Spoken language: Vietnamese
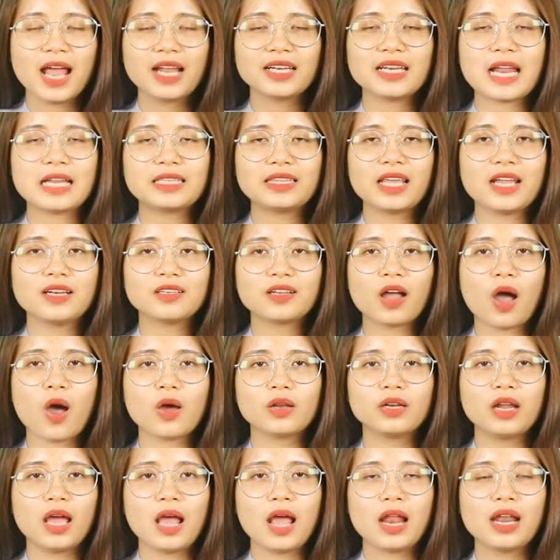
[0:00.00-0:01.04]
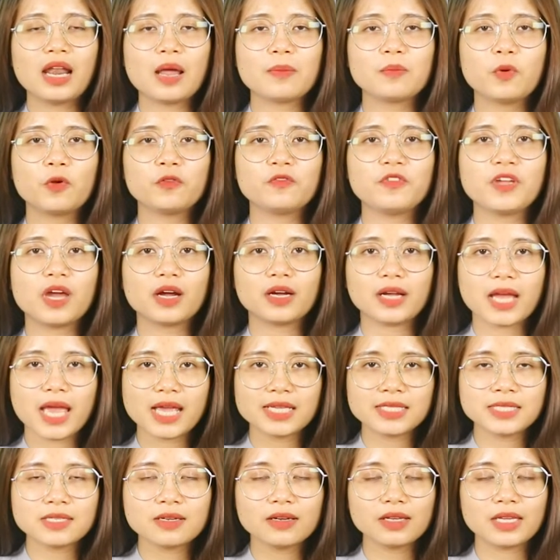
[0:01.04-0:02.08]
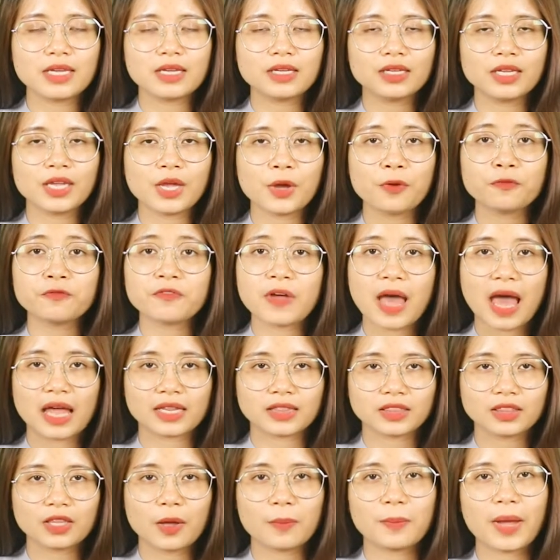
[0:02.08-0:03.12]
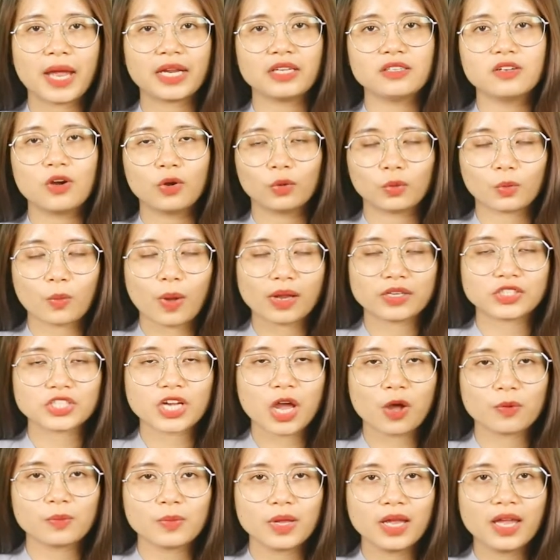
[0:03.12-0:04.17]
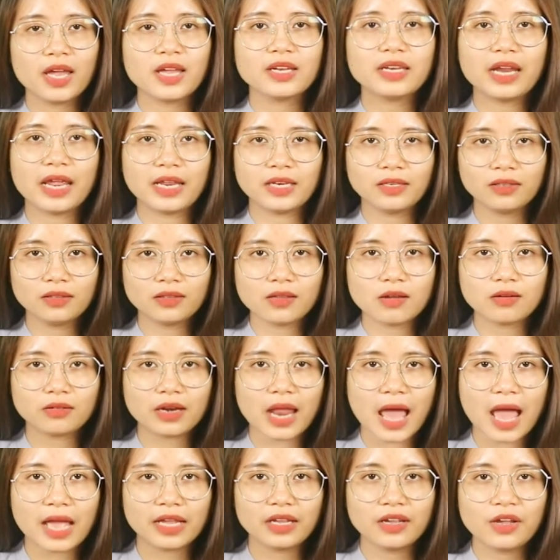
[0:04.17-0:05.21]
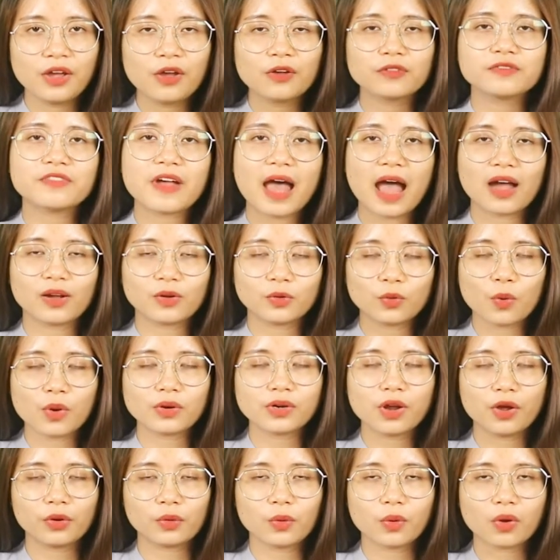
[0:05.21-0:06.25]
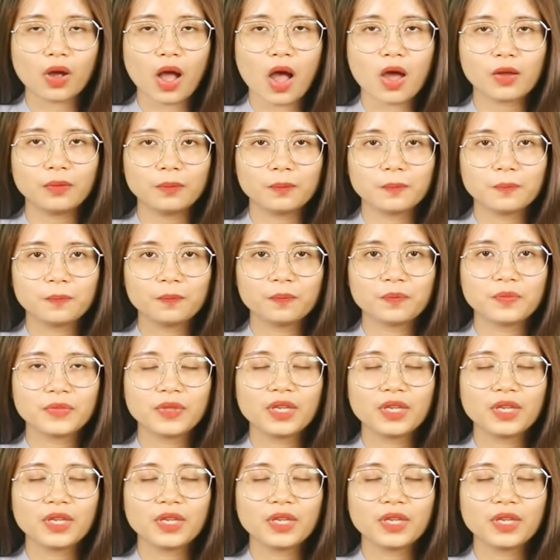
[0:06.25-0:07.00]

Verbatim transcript: Đặt tên con là một việc hết sức ý nghĩa và tầm ảnh hưởng quan trọng đến tương lai và cuộc đời của con.